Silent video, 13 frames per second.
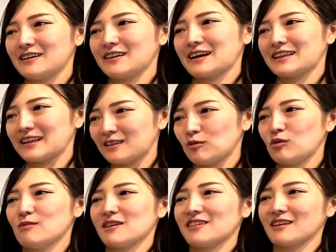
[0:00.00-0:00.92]
語っており
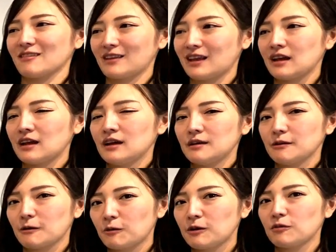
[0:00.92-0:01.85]
ましたので、
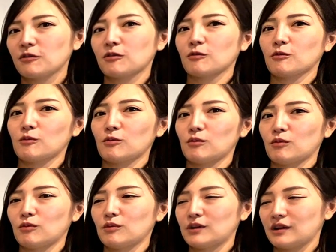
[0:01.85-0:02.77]
これをちょっと
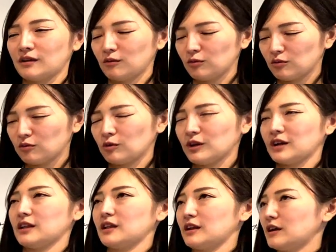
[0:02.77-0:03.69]
取り上
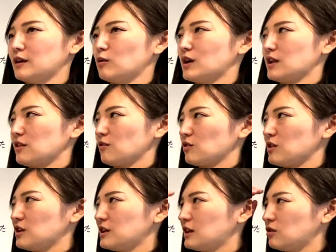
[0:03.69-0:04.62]
げてねお話をして
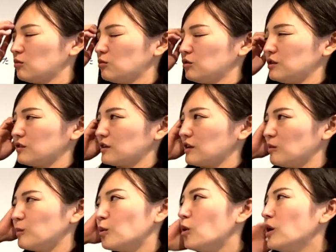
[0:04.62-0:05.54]
いきたいと思うんですけれど
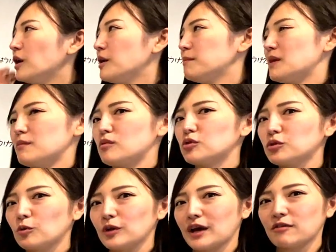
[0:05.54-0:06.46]
も、
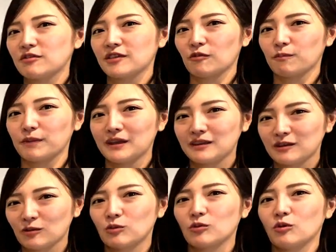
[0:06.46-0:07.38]
元ヤクザの勉
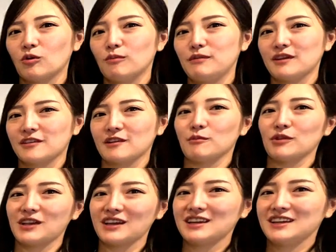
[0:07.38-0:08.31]
強法、皆さんも
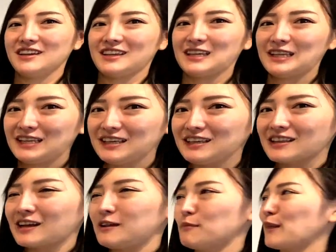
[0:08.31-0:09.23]
ね気に
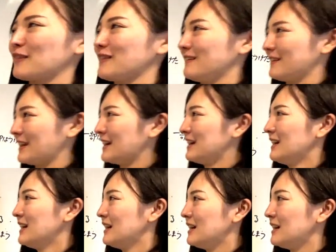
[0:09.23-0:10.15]
なりますよね。
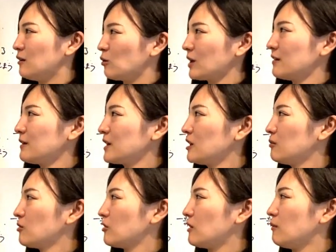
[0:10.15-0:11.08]
岡山刑
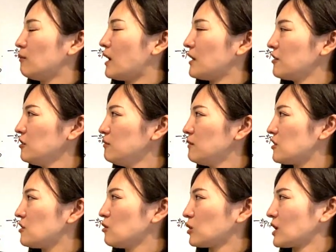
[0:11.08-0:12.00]
務所でまずい
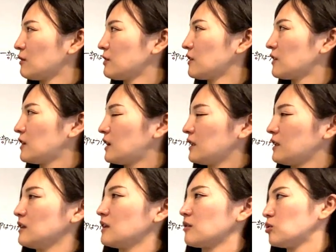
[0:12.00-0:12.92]
飯を食べさせられて
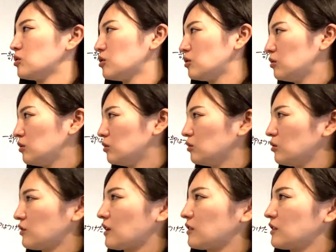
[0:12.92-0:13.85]
いたとおっ
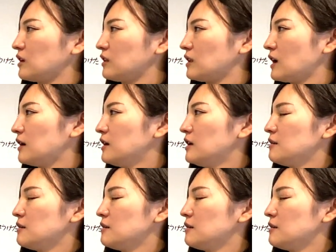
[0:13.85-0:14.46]
しゃっていて、